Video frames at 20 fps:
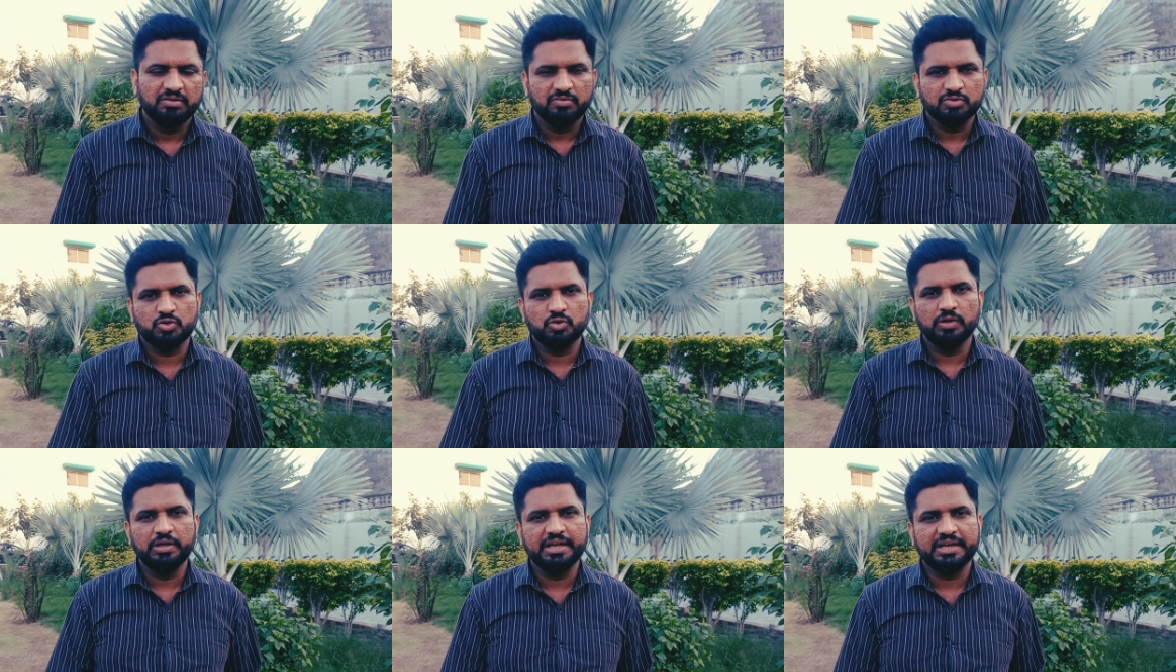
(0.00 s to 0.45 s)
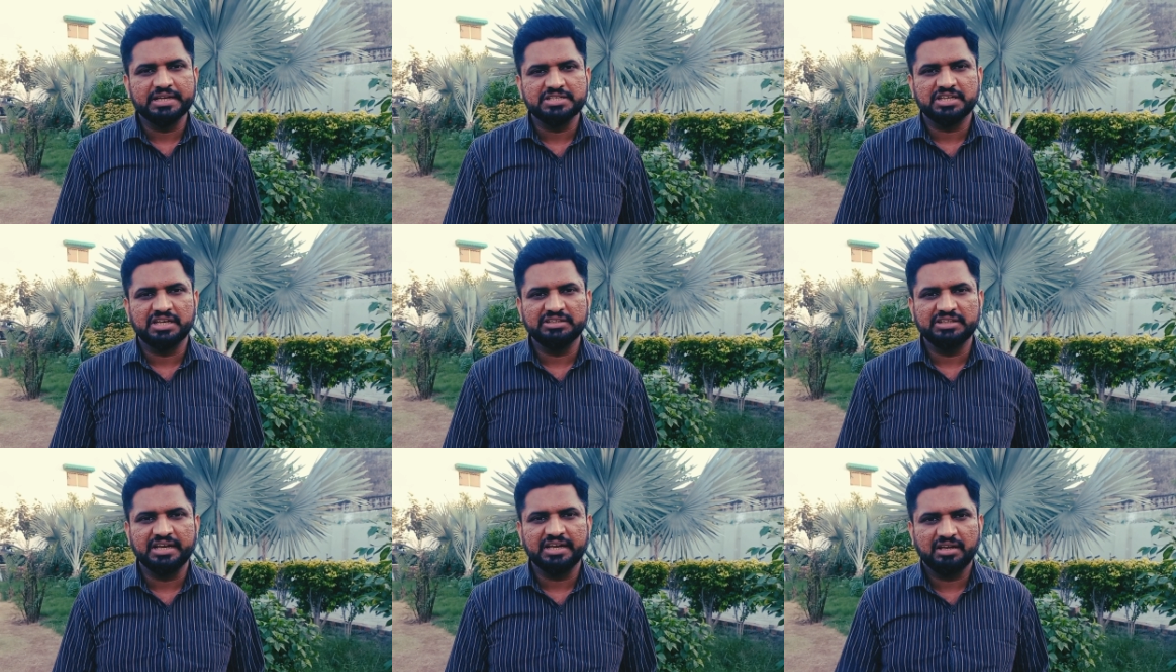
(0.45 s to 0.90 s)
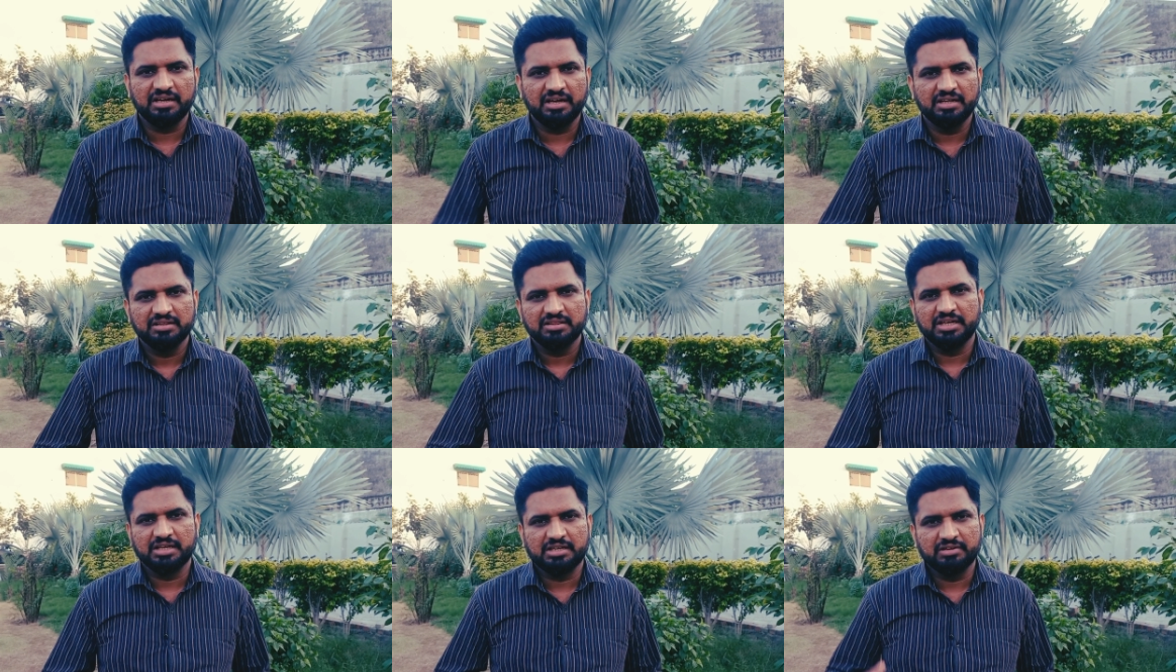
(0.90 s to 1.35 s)
उसको लेके चला जाएगा
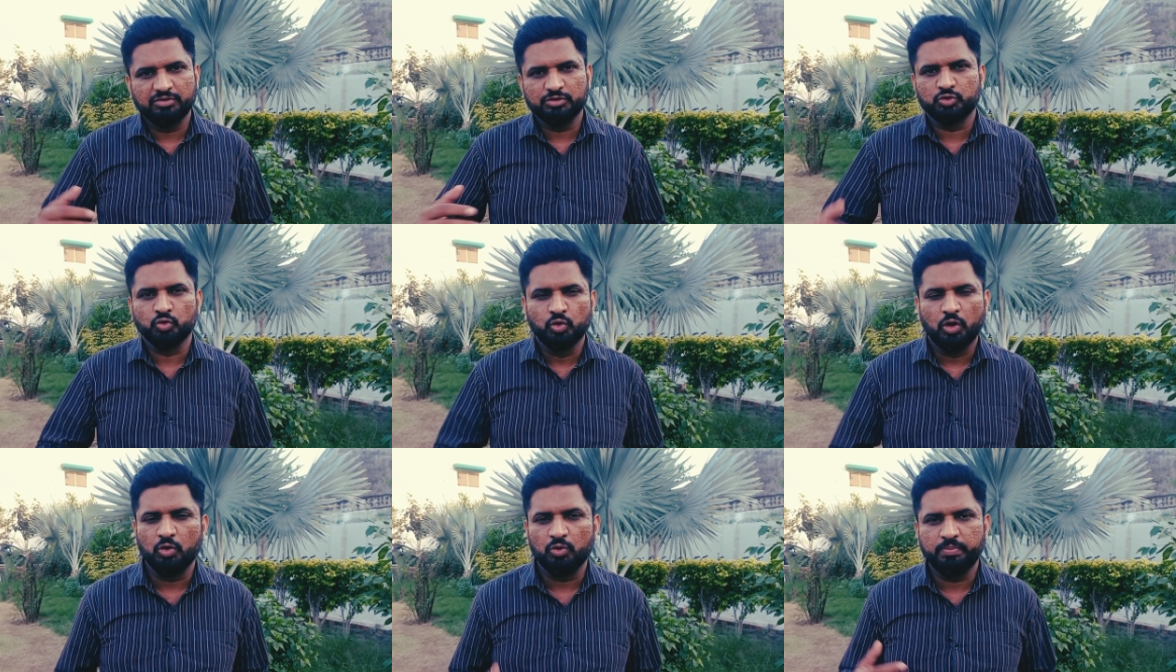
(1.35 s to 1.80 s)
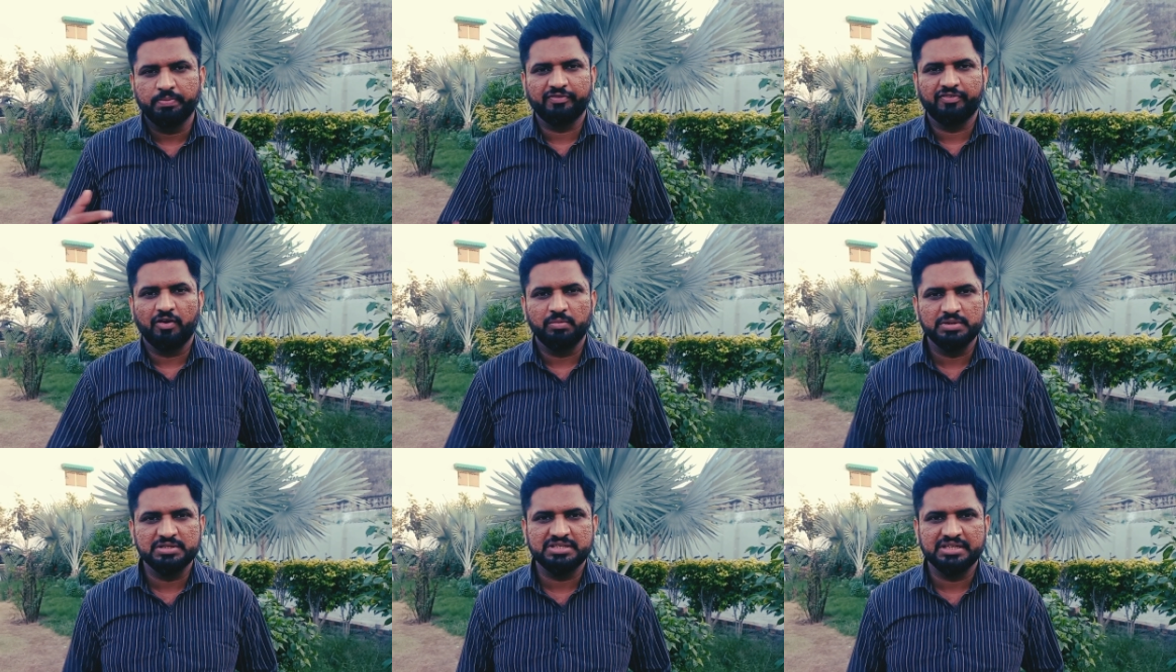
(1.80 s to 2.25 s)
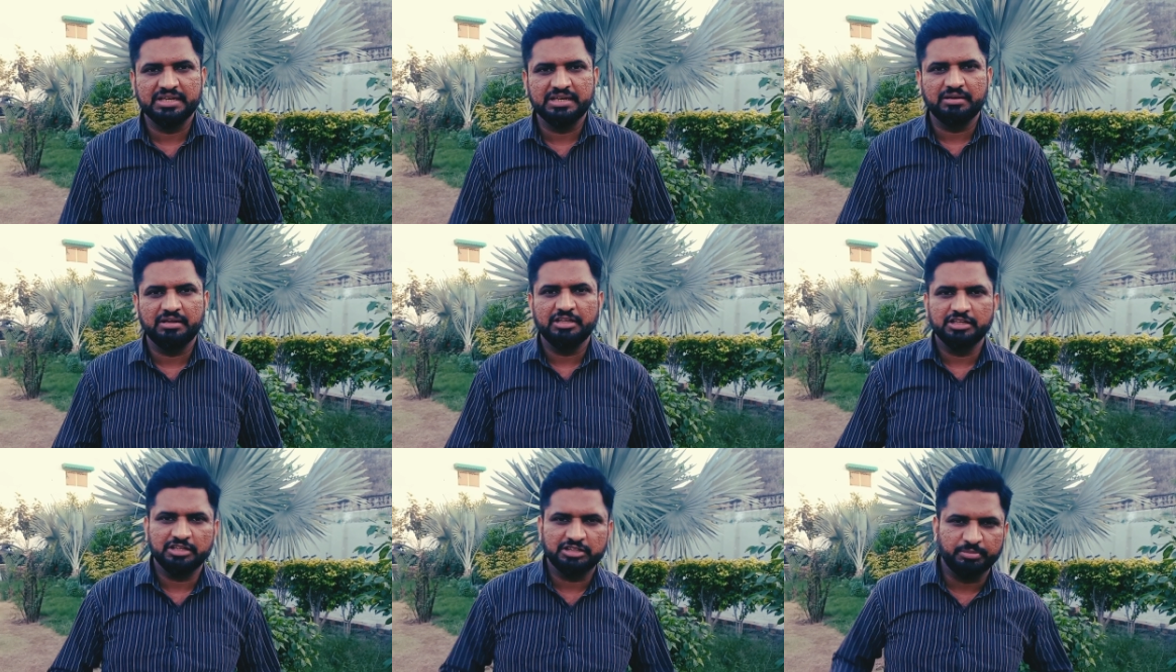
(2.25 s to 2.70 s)
ताकि वो थ्रू आउट परफॉर्मेंस दे
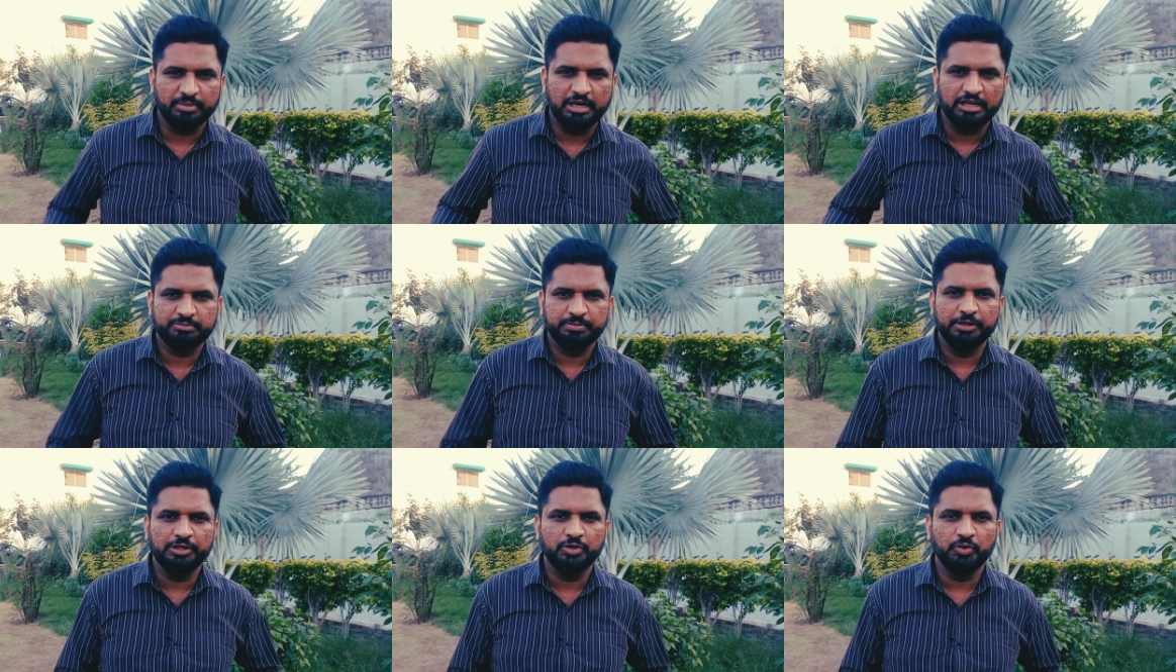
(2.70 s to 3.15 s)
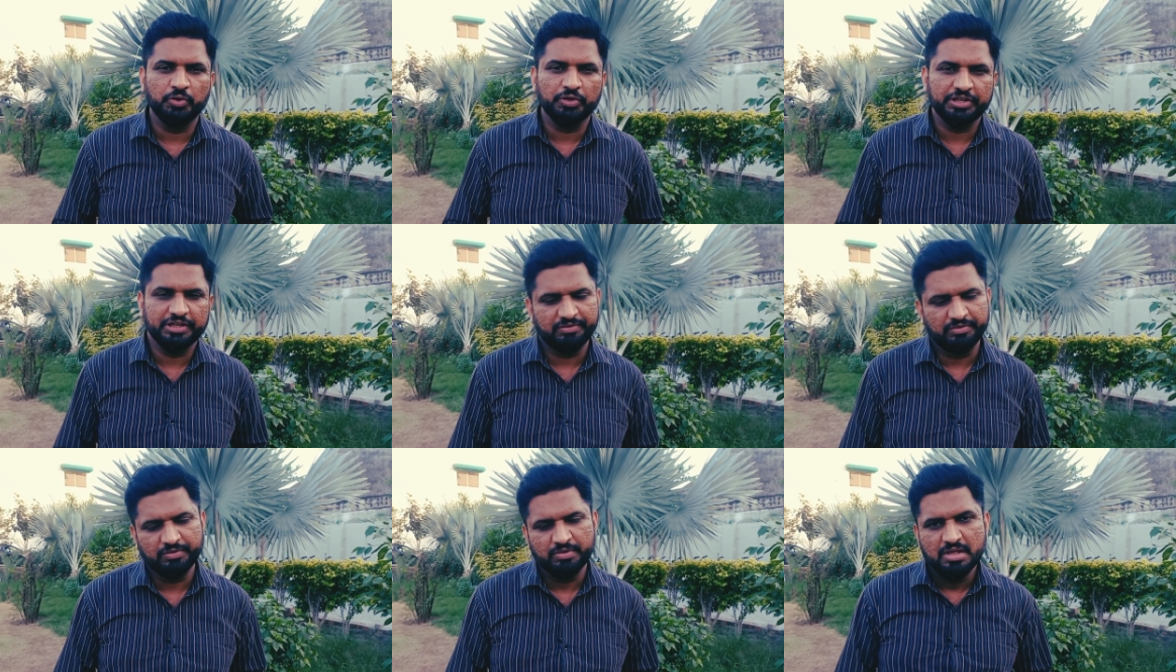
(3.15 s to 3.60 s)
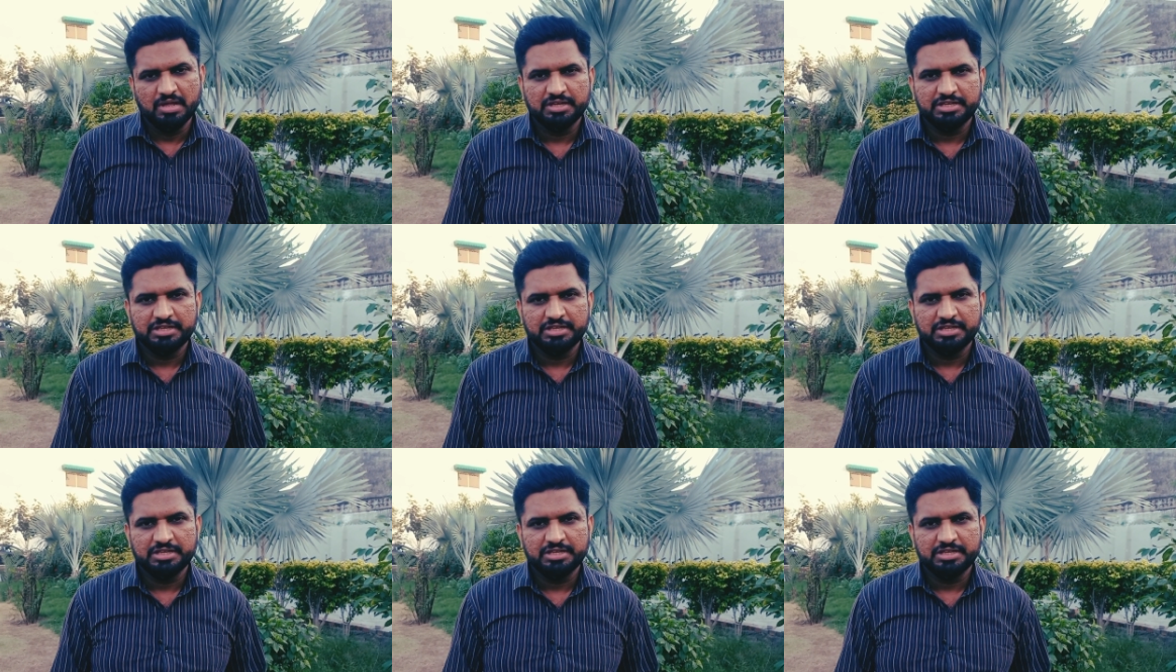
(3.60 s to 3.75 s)
अतमाद बिल्ड हो ये वो